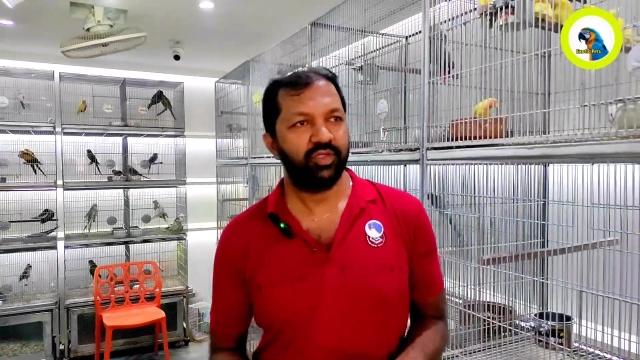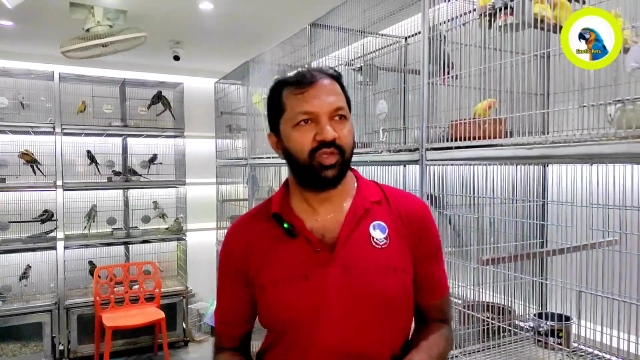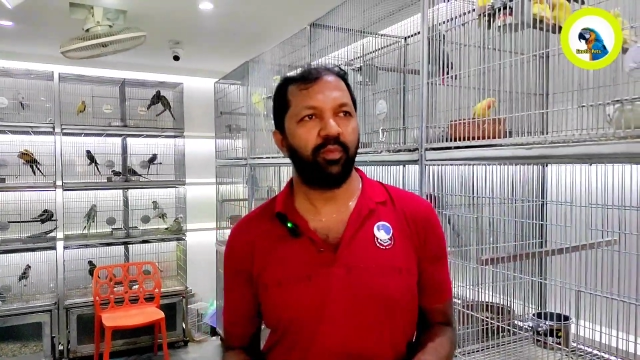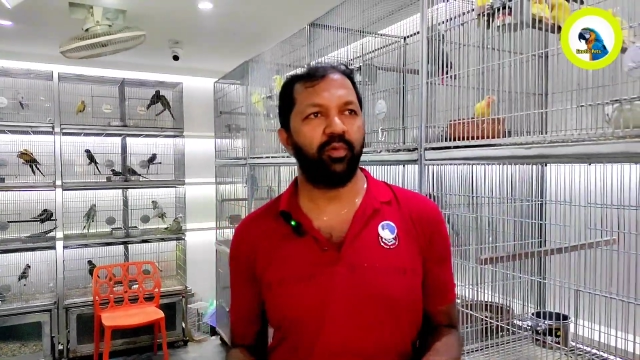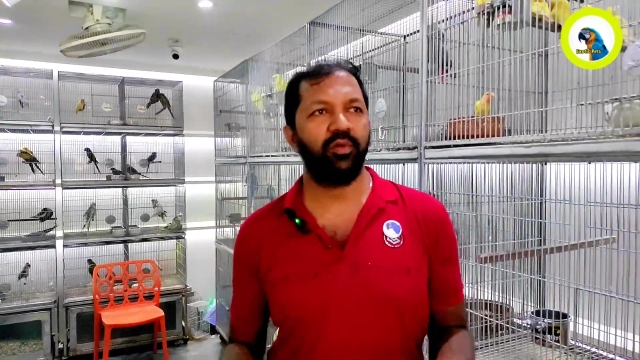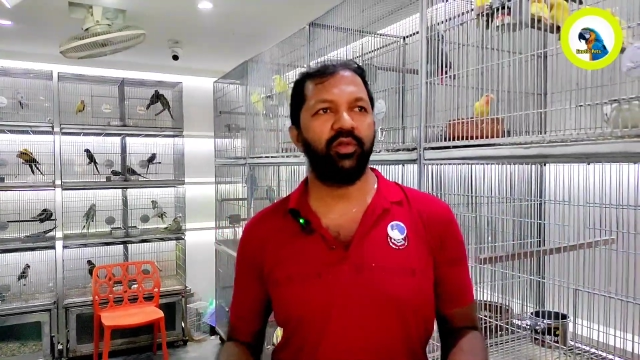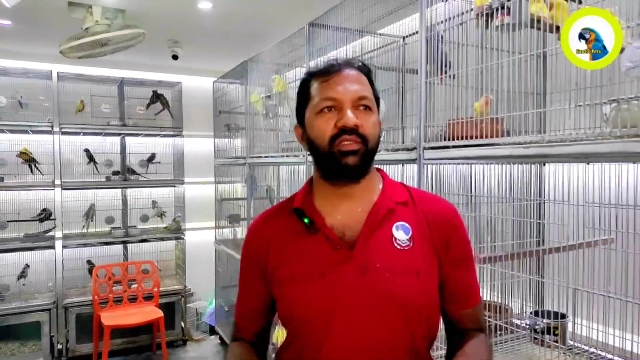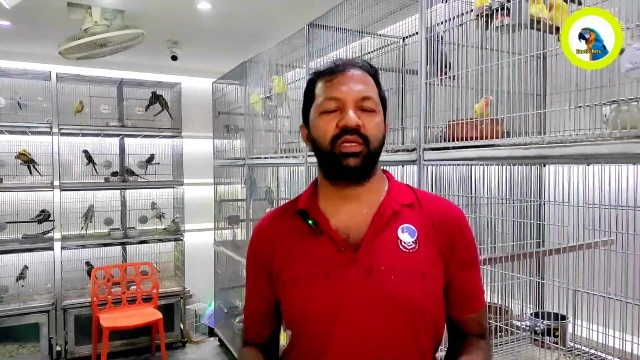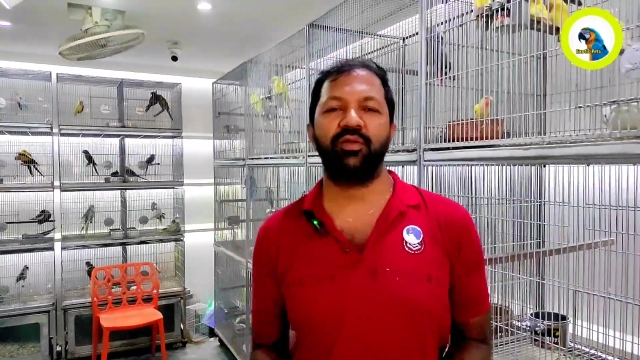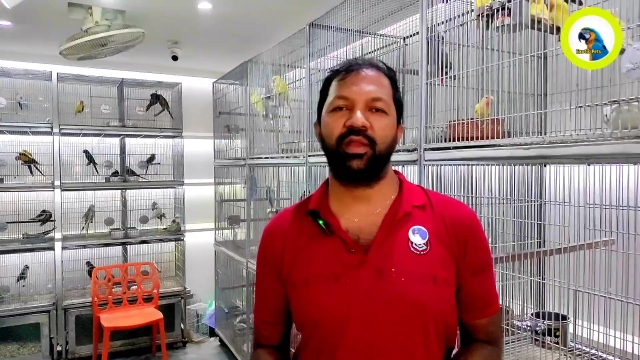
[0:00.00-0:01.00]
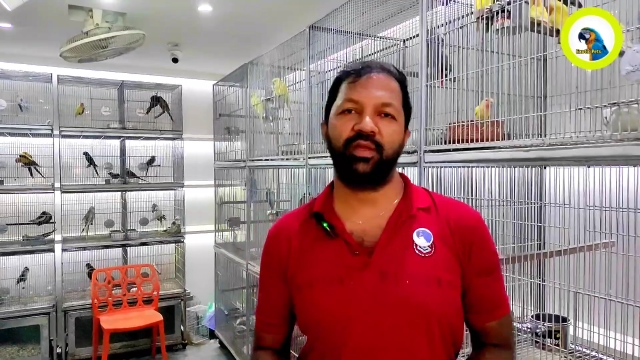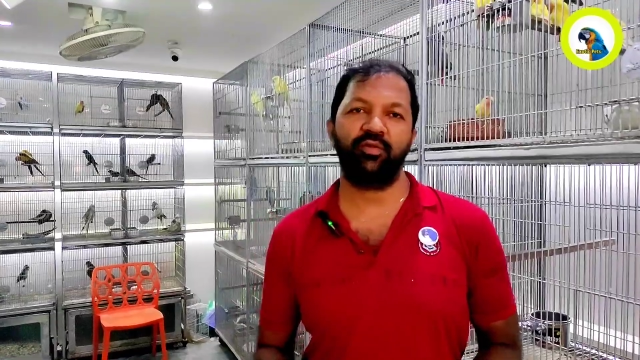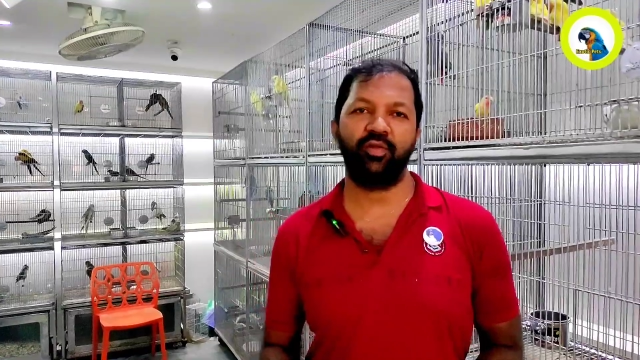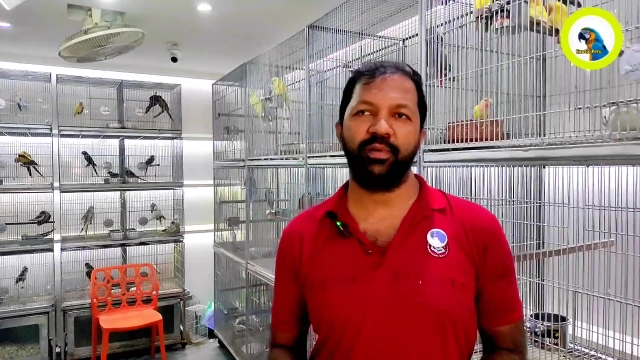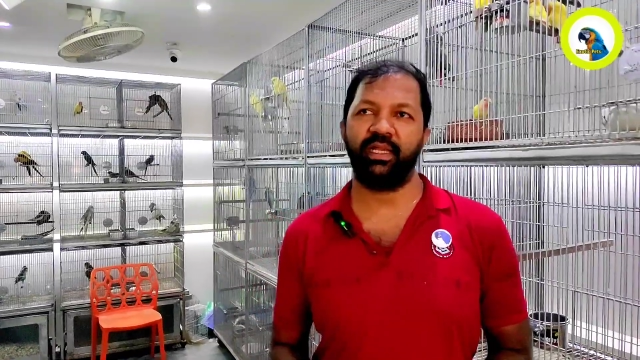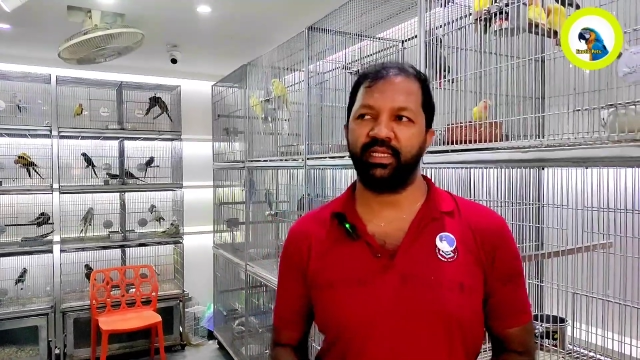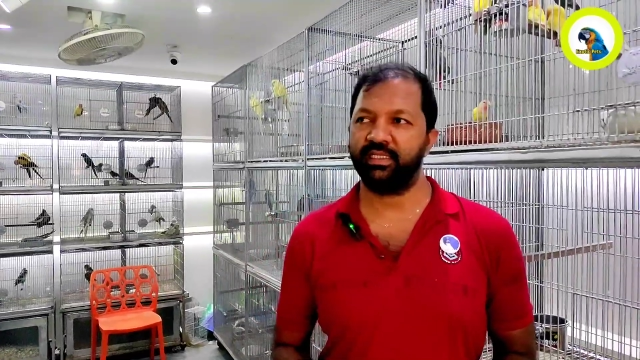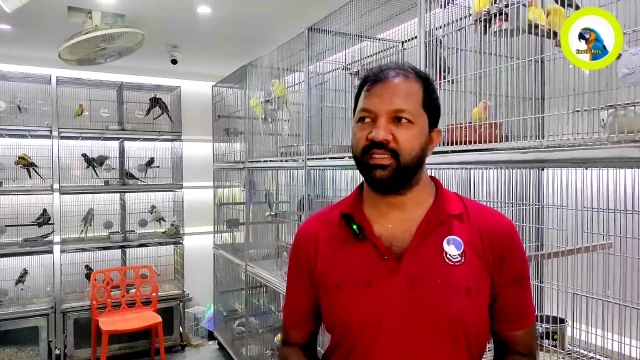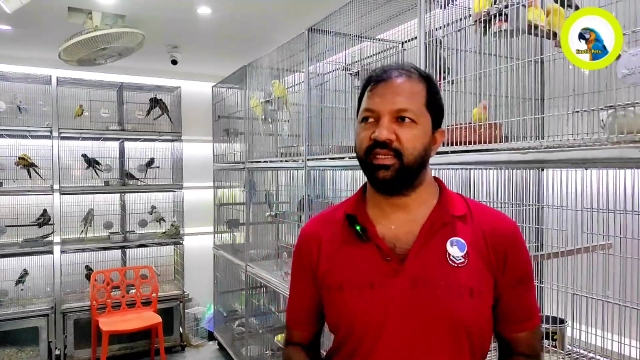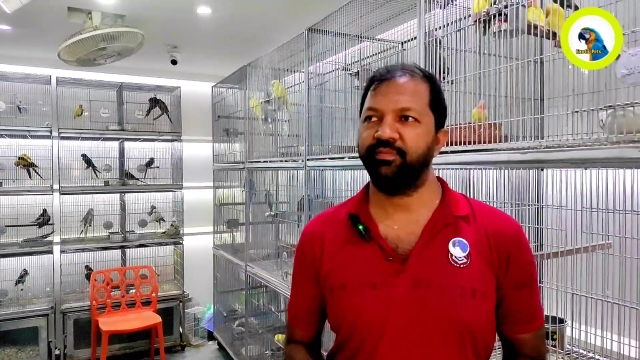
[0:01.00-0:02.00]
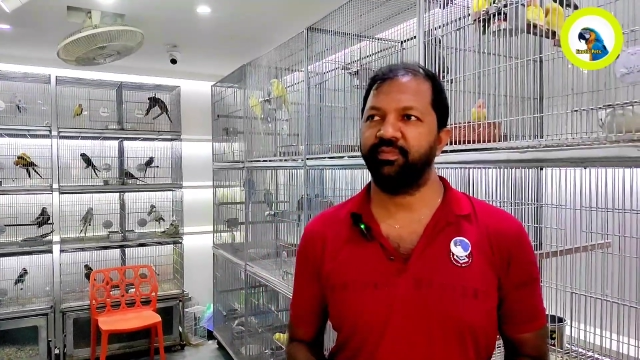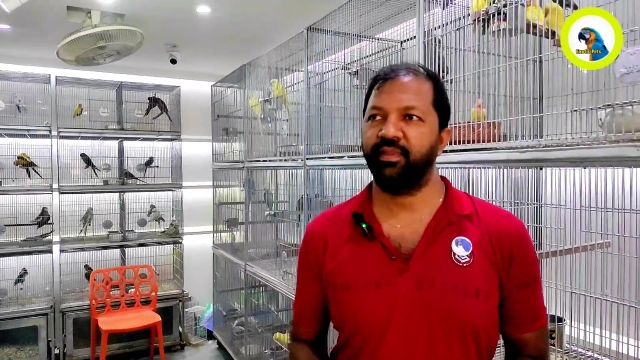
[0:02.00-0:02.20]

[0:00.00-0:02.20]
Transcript: সবগুলোরই যেন রেটগুলো বেড়ে গেছে